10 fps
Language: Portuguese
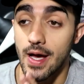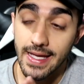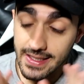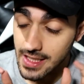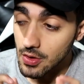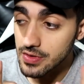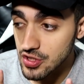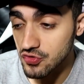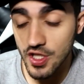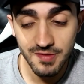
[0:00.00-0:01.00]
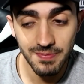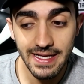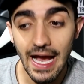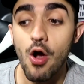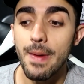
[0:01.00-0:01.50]
Então, deixa eu só
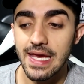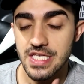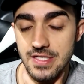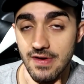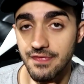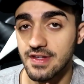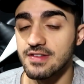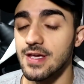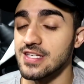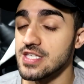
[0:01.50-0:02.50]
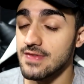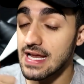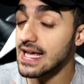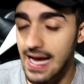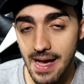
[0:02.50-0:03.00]
explicar como é que a gente vai fazer. A gente
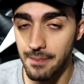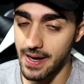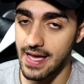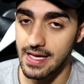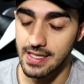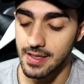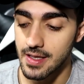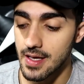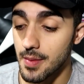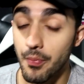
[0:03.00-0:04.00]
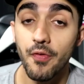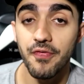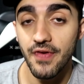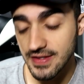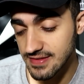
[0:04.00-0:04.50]
vai ligar pra ela por
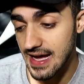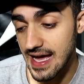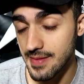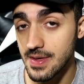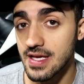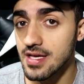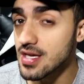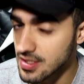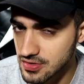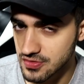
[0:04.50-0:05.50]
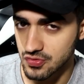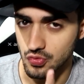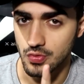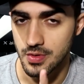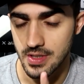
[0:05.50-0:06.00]
FaceTime,
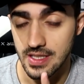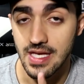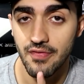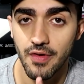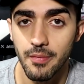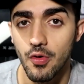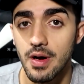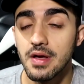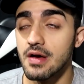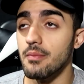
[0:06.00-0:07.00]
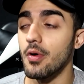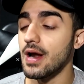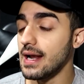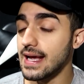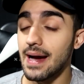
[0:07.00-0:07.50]
isso. Ideia foi boa.
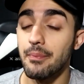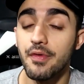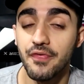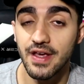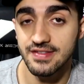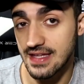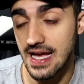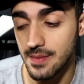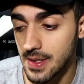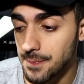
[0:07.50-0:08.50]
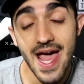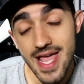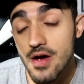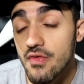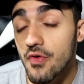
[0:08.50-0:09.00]
Bora ligar por FaceTime. E
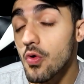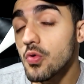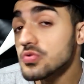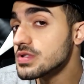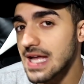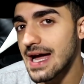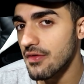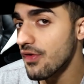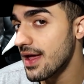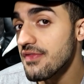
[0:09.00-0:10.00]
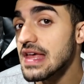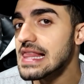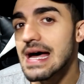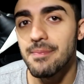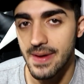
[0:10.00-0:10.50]
aí eu vou contar, eu vou
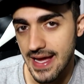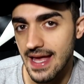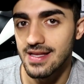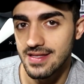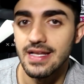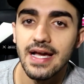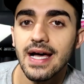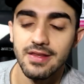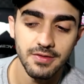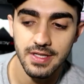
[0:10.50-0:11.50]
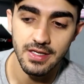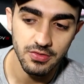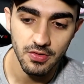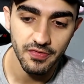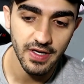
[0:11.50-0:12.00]
revelar pra ela, tá ligado? Que eu
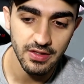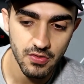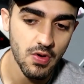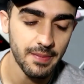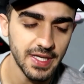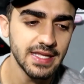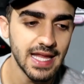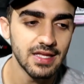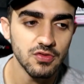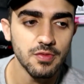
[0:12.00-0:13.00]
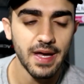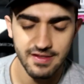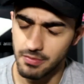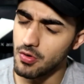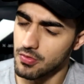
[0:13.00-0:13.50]
tô ficando com a amiga dela e tudo
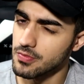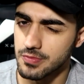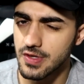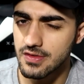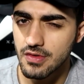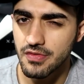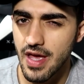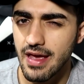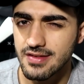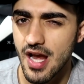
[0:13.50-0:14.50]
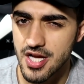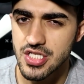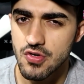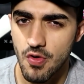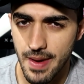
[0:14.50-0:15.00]
mais. Bom, vocês vão ver aí
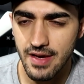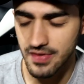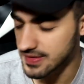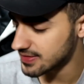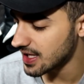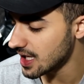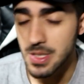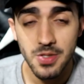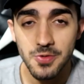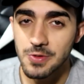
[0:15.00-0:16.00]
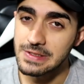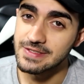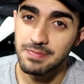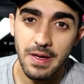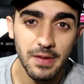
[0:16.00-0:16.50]
certinho como é que vai ser. E eu
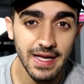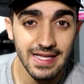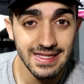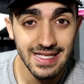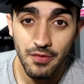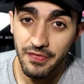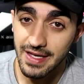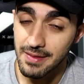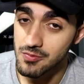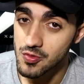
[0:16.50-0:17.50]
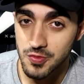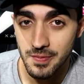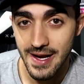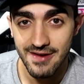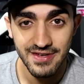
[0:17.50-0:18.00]
espero que ela não fique muito
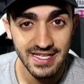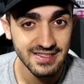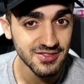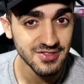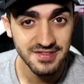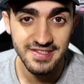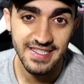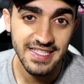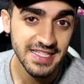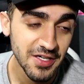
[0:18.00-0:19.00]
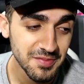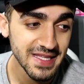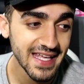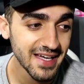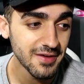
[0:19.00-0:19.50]
brava, que ela não desligue e não me
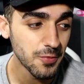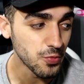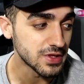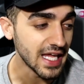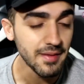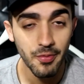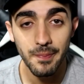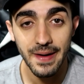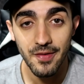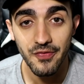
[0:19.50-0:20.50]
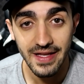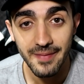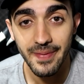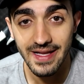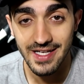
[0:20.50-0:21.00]
dê o tempo pra eu
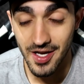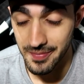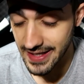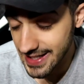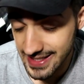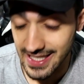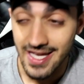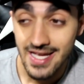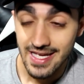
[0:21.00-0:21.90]
falar pra ela que é uma brincadeira.